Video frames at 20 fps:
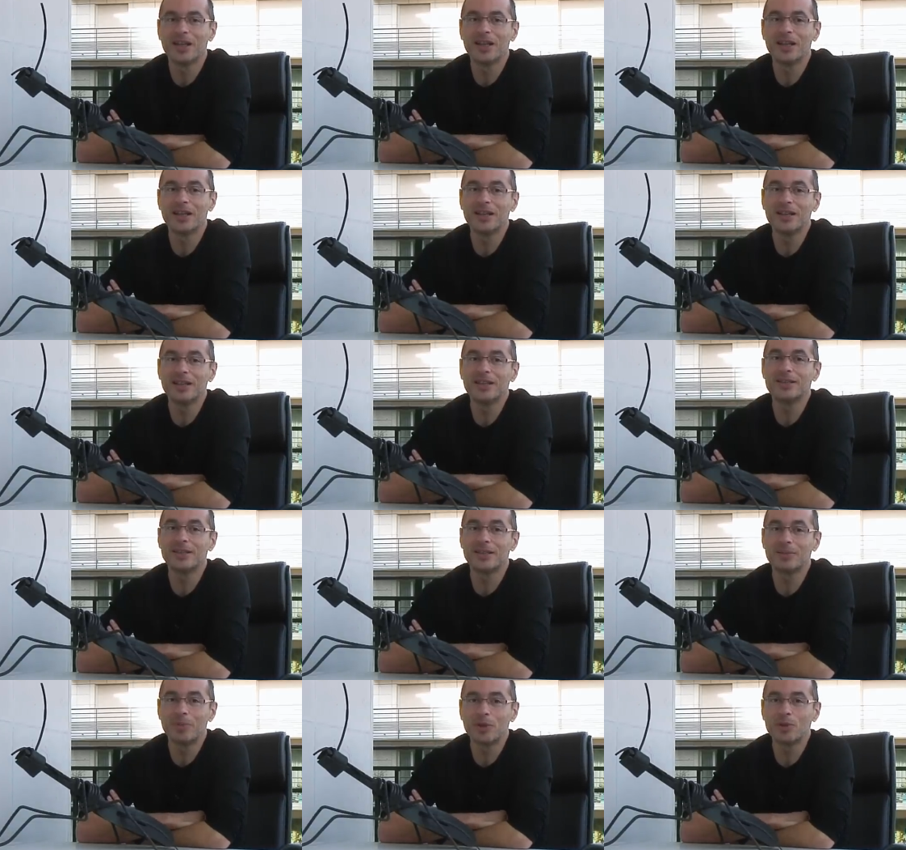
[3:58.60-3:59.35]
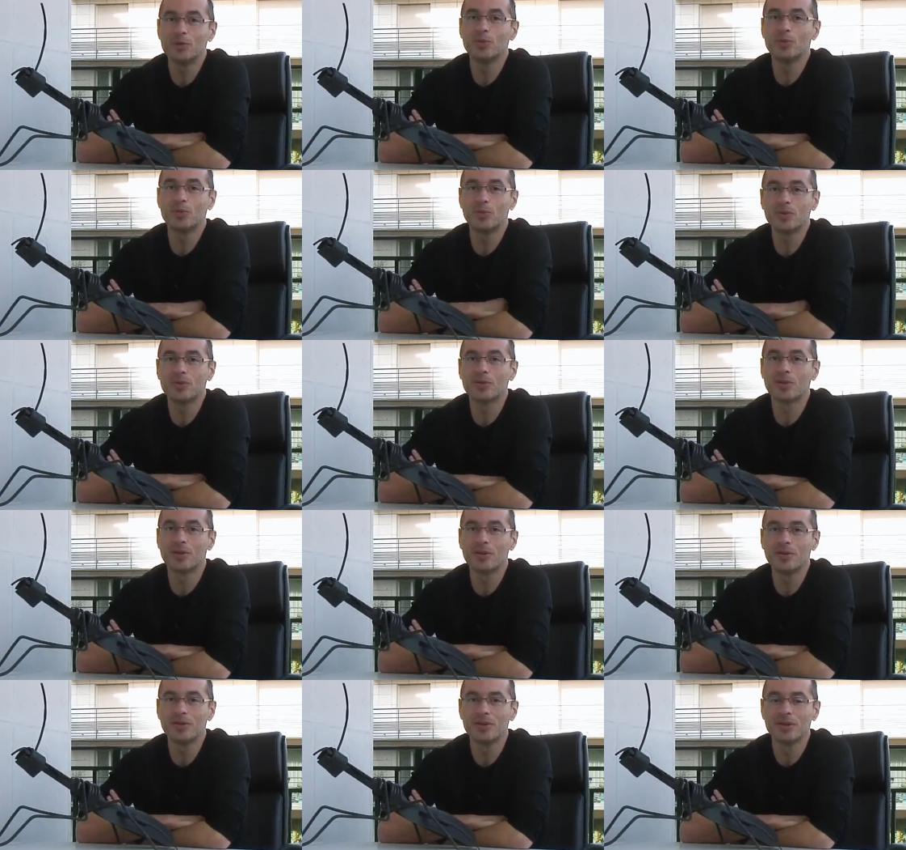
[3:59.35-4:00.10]
Et il s'est battu tout
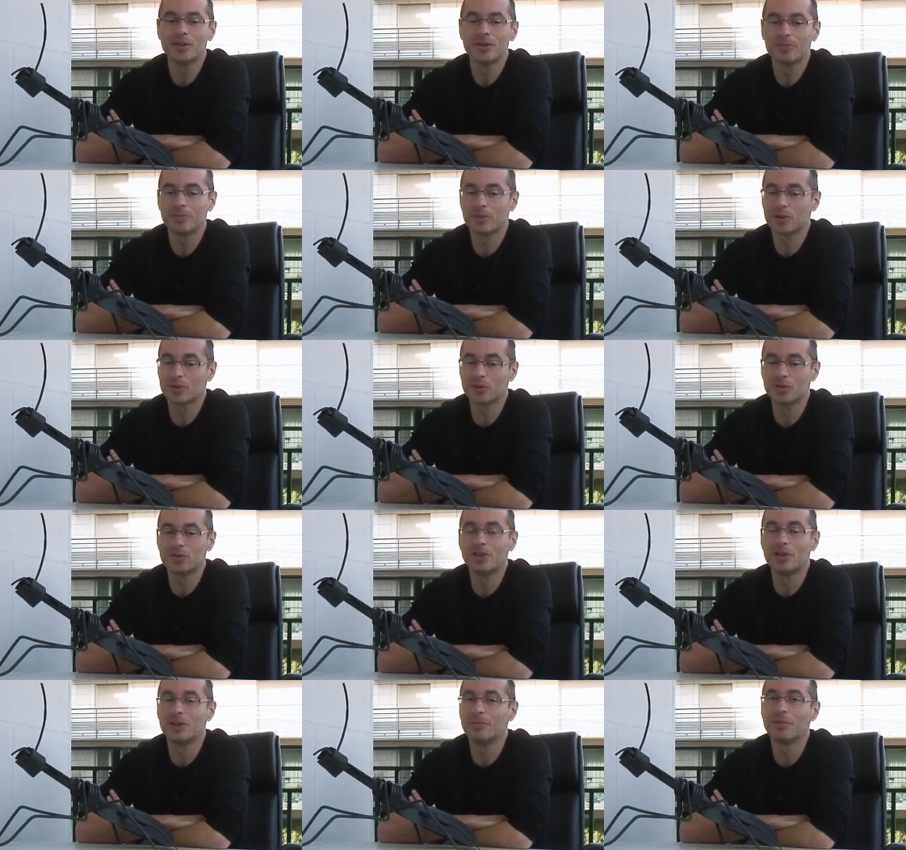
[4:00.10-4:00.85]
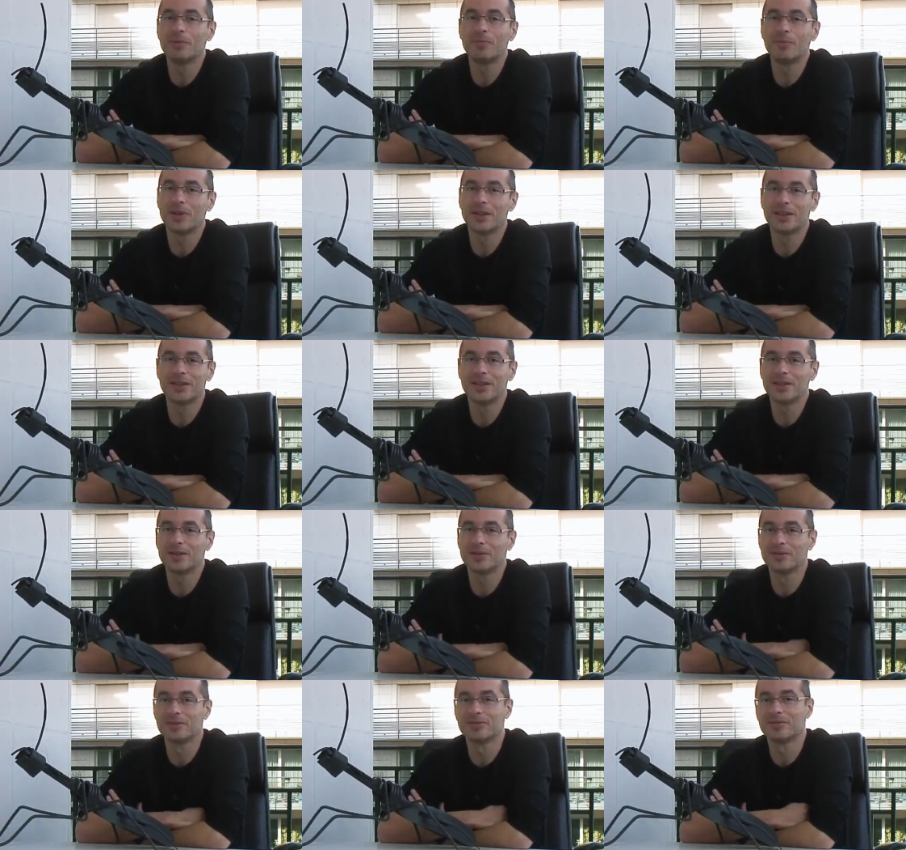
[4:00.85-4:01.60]
seul, parce que je ne l'ai même pas
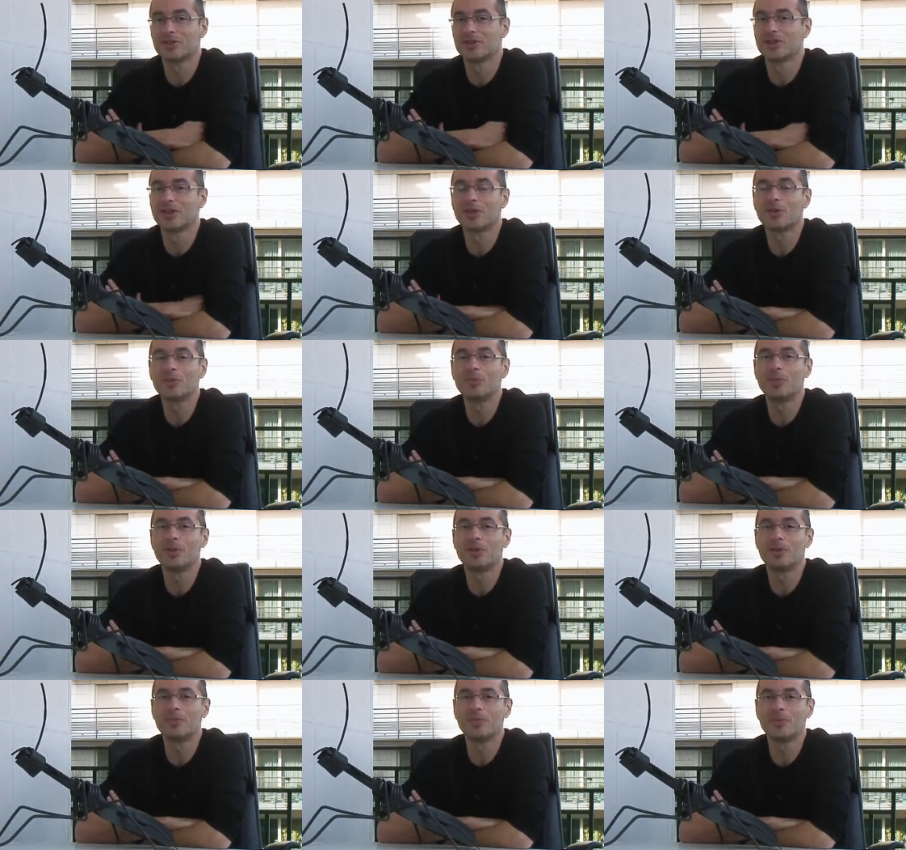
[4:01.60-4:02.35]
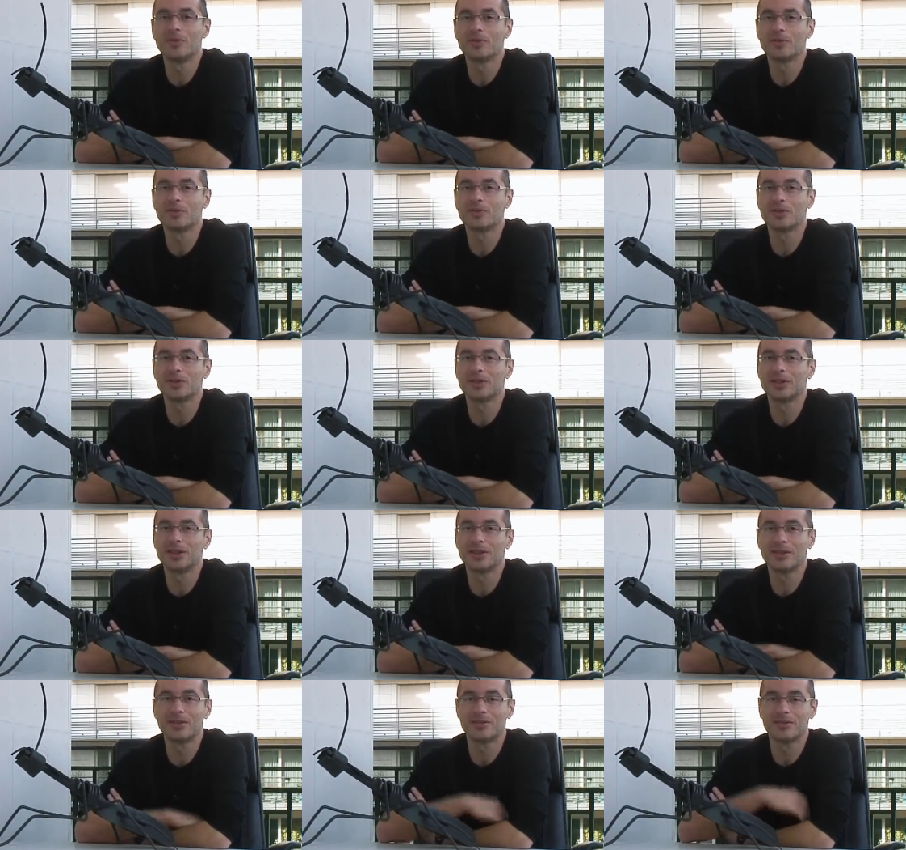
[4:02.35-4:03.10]
aidé. J'étais complètement dans le
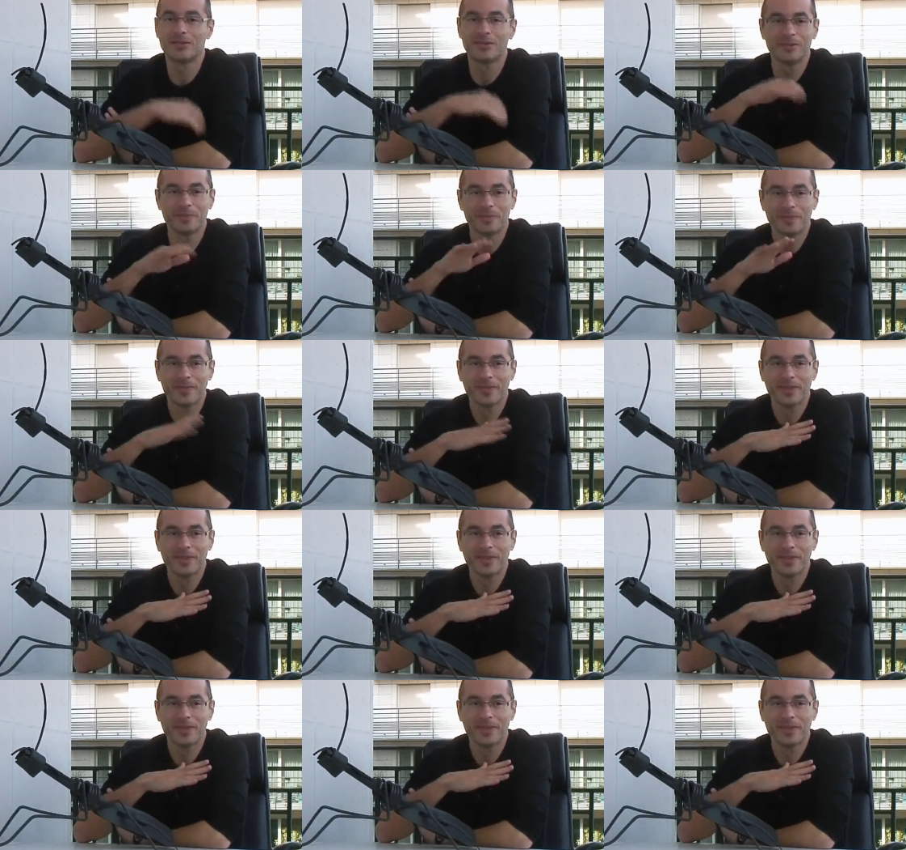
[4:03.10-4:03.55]
style,